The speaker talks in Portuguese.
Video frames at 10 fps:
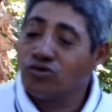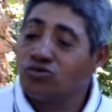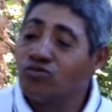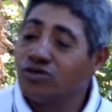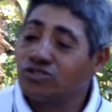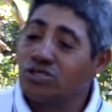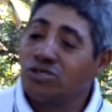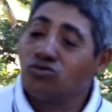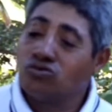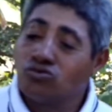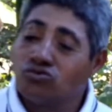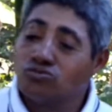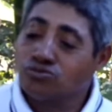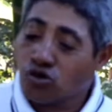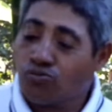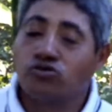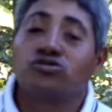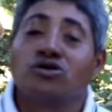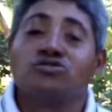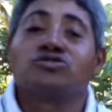conversei com o próprio
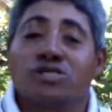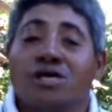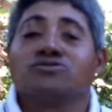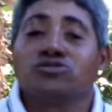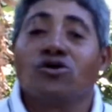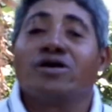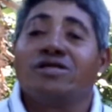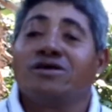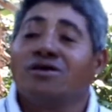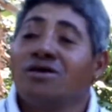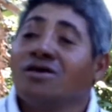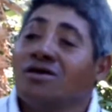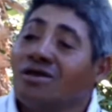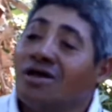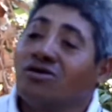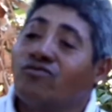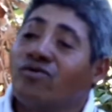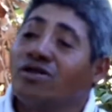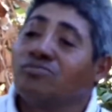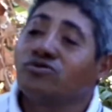Dano, que hum. é o Noé, né? E aí eu
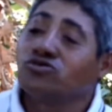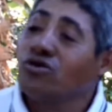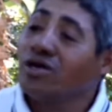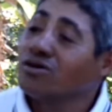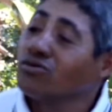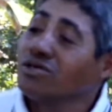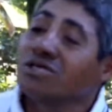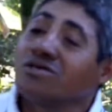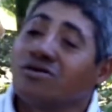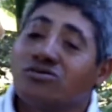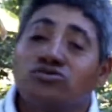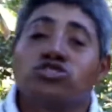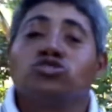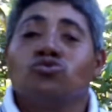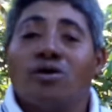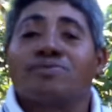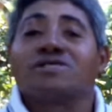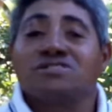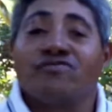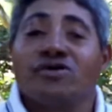falei pro Noé que eu queria continuar
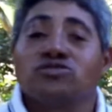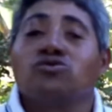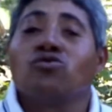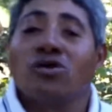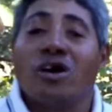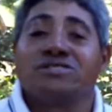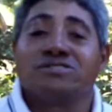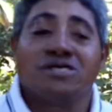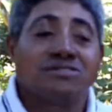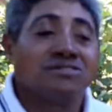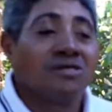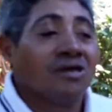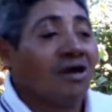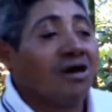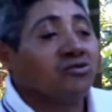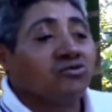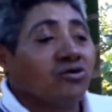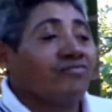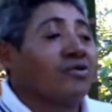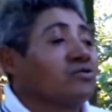preservando o lugar, entende? Sei. Aí o
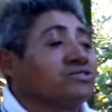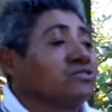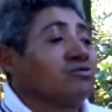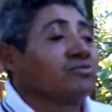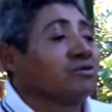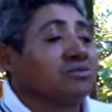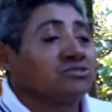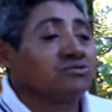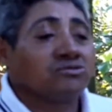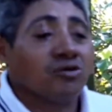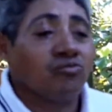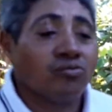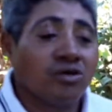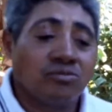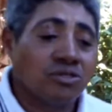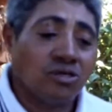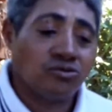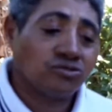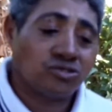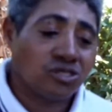Noé falou, não, para mim não tem problema
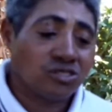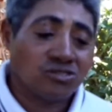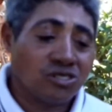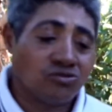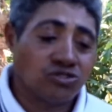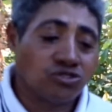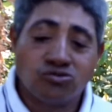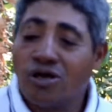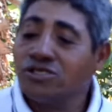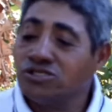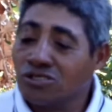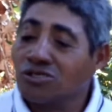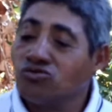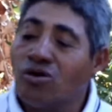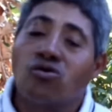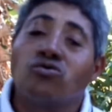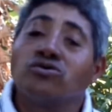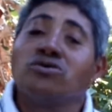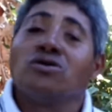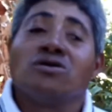nenhum, se quiser continuar, a gente entra num
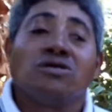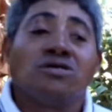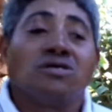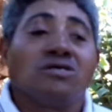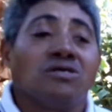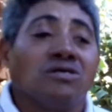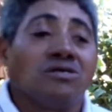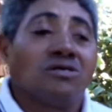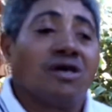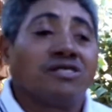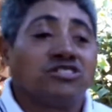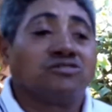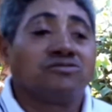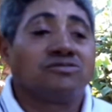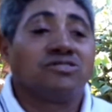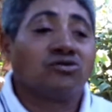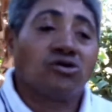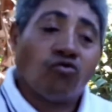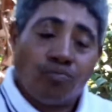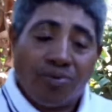acordo e, e a gente e
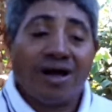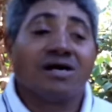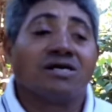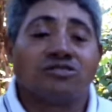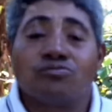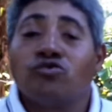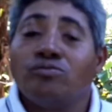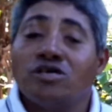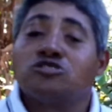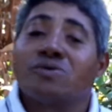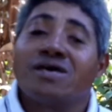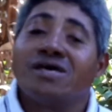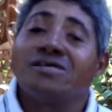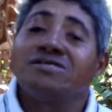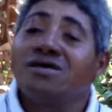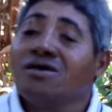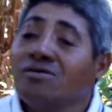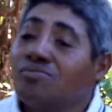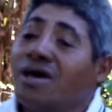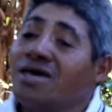eu vou pagando por mês para ele, né?
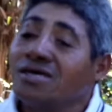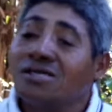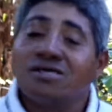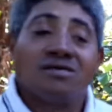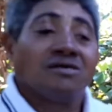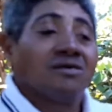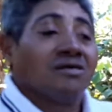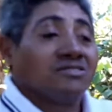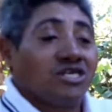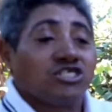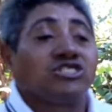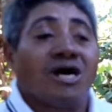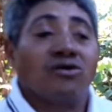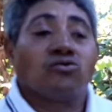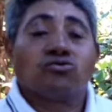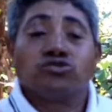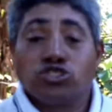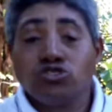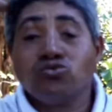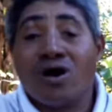Para ele deixar eu
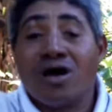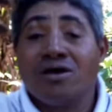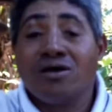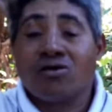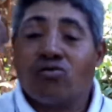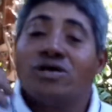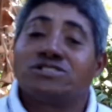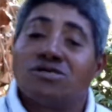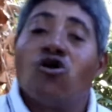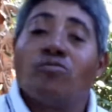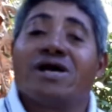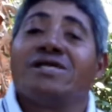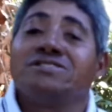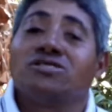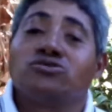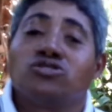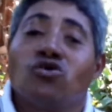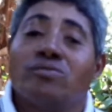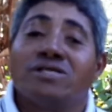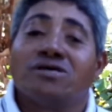continuar Sei. essa obra linda do seu
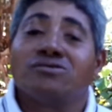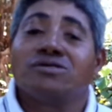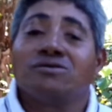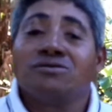Amadeu, né?